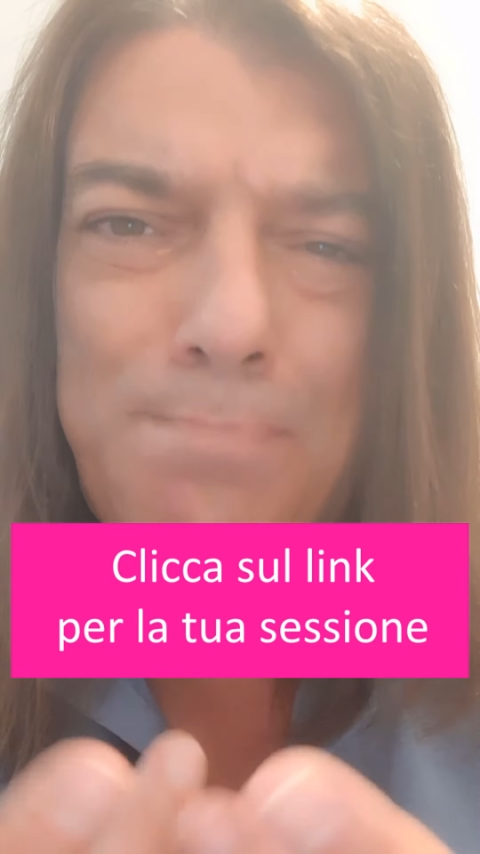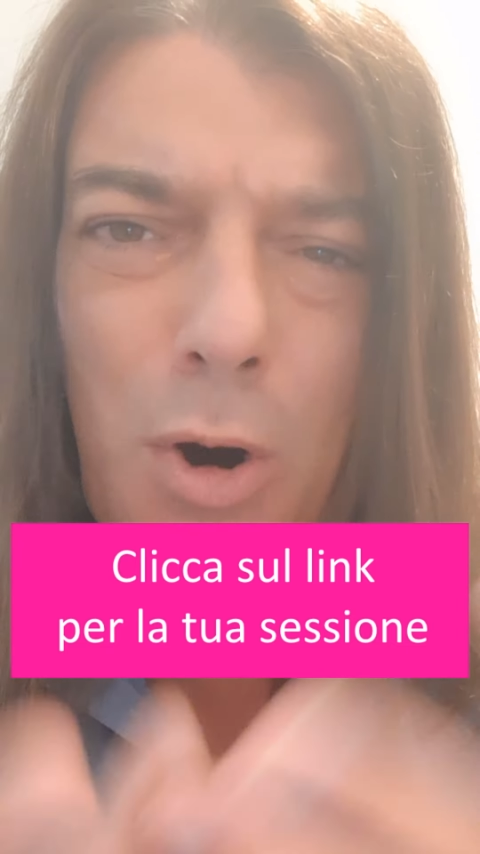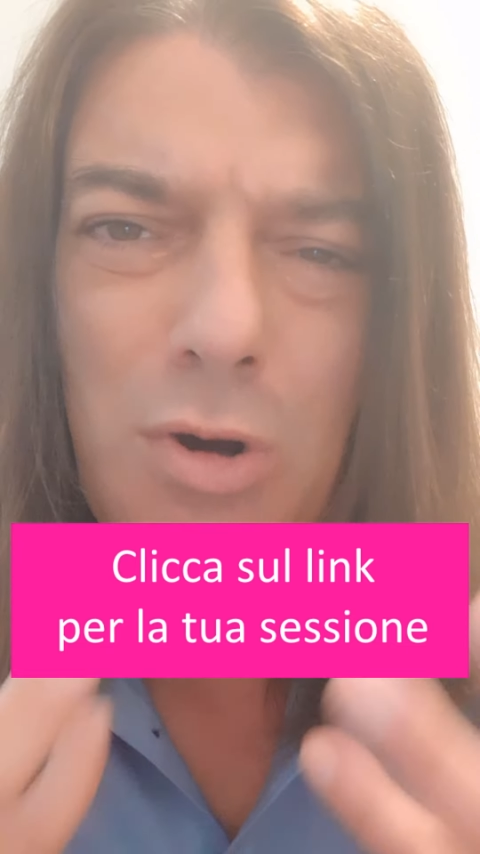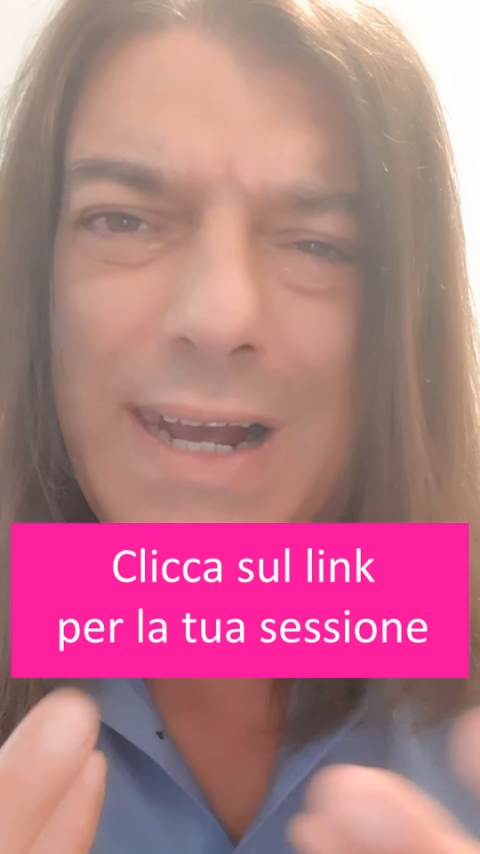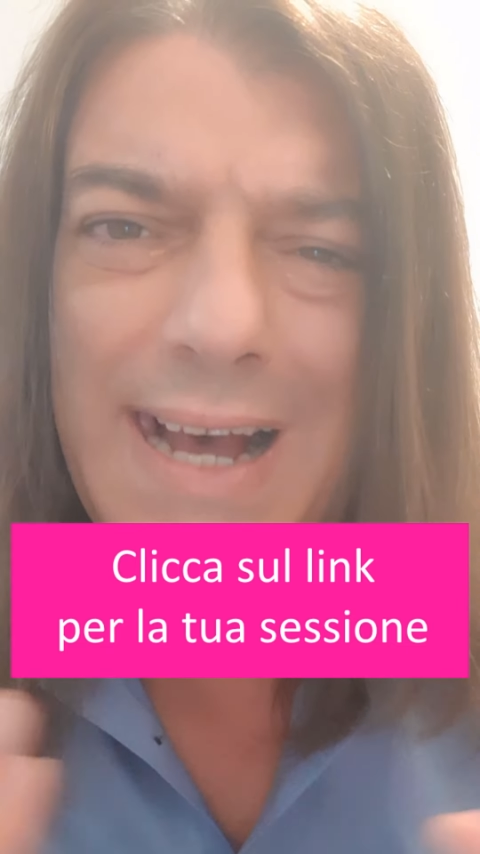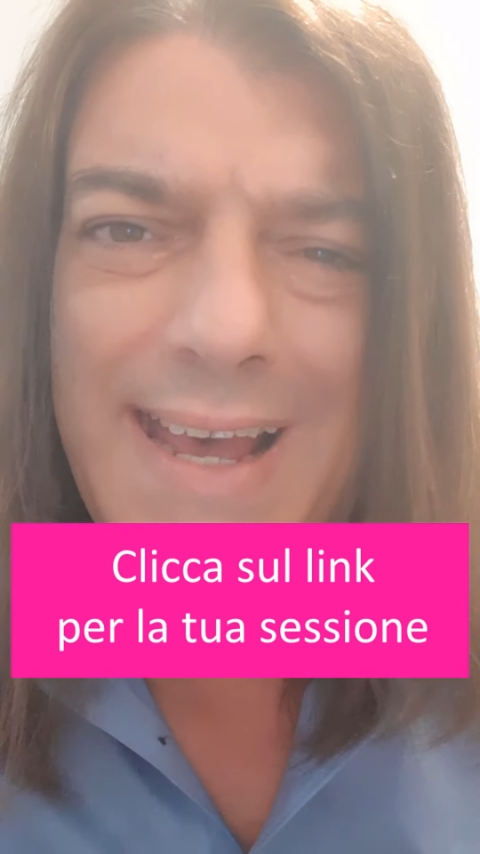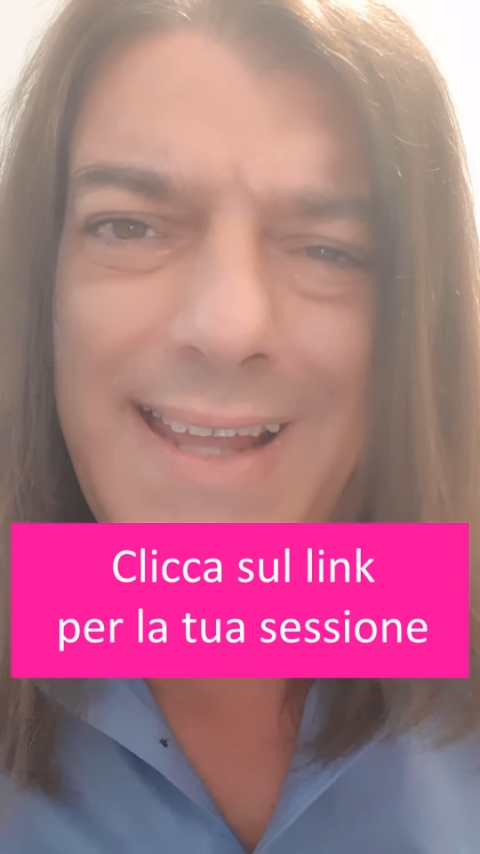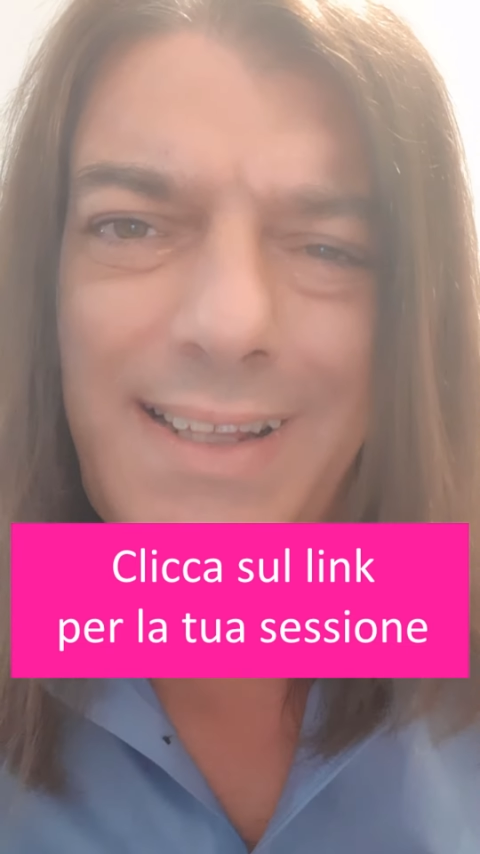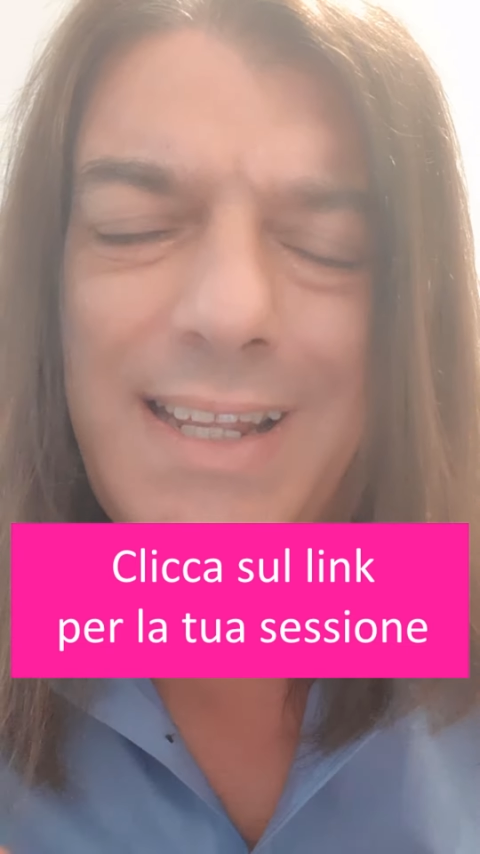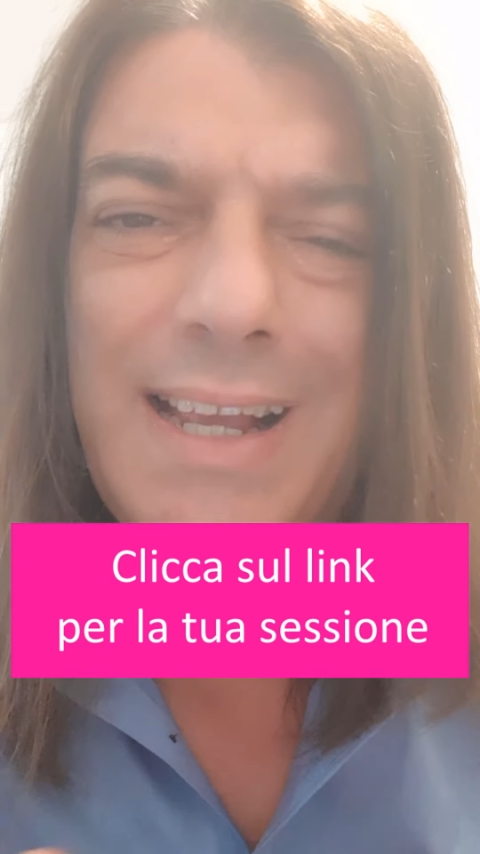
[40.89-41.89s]
poca
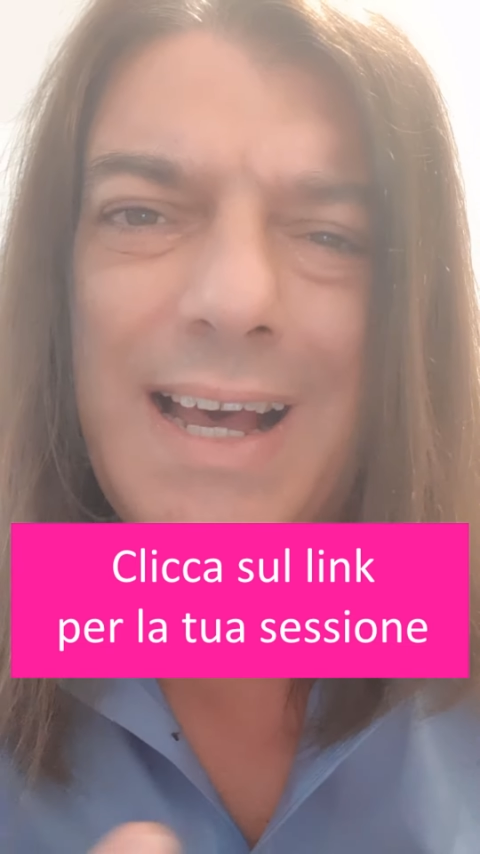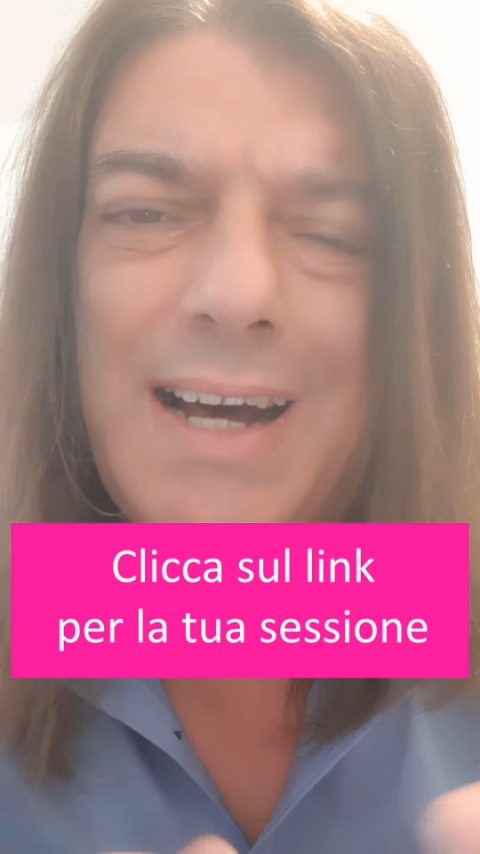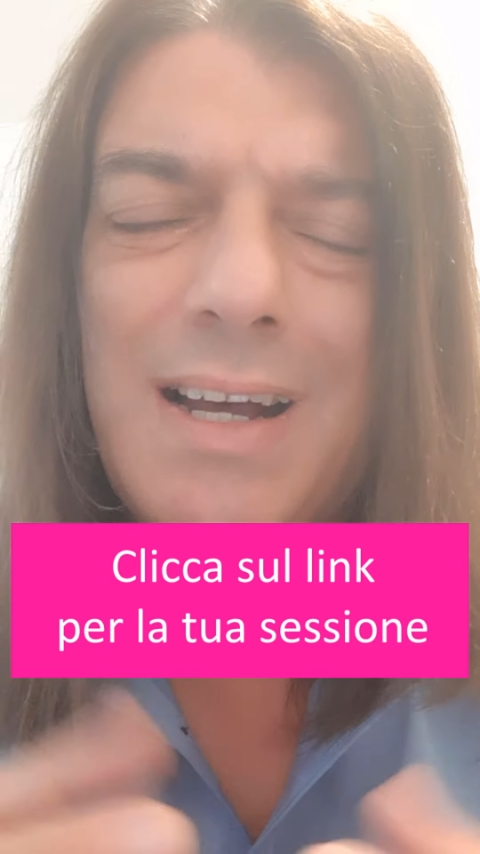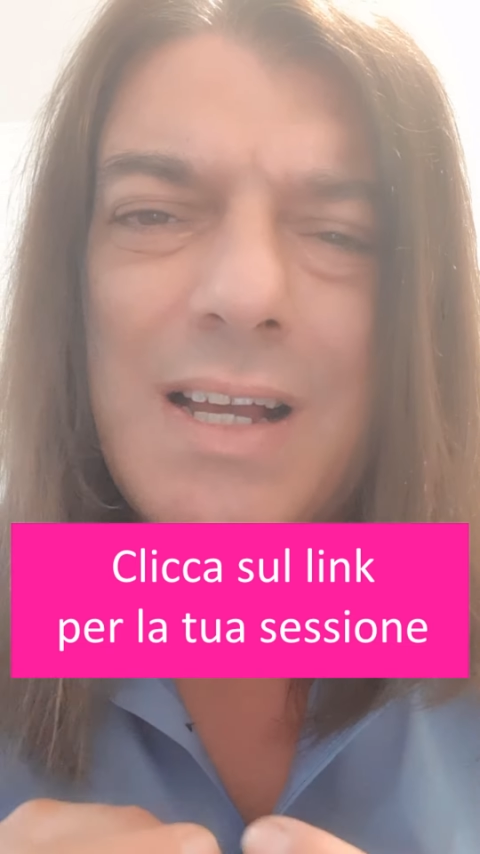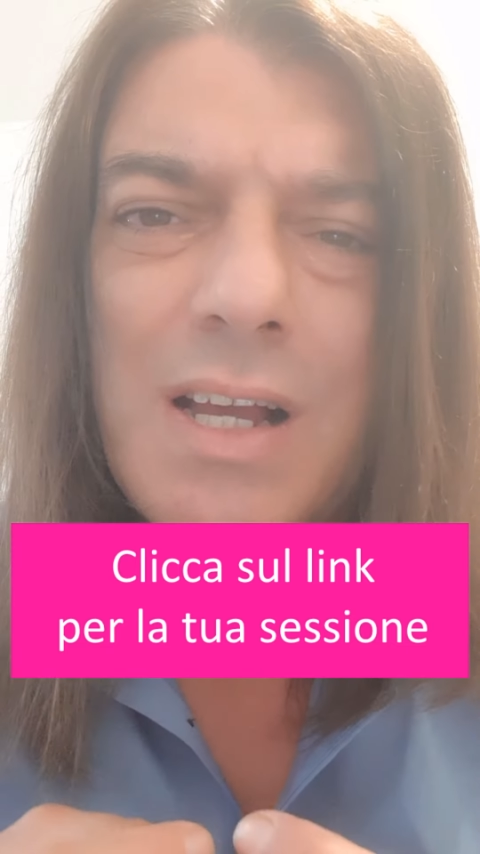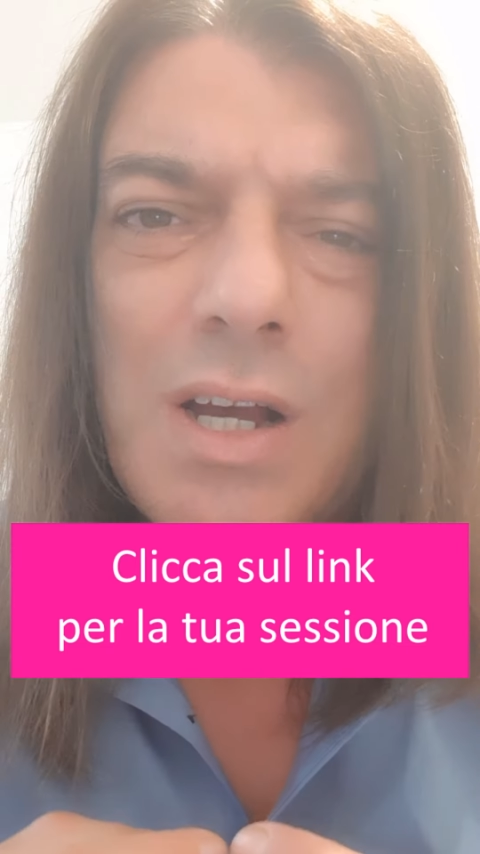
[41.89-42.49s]
etica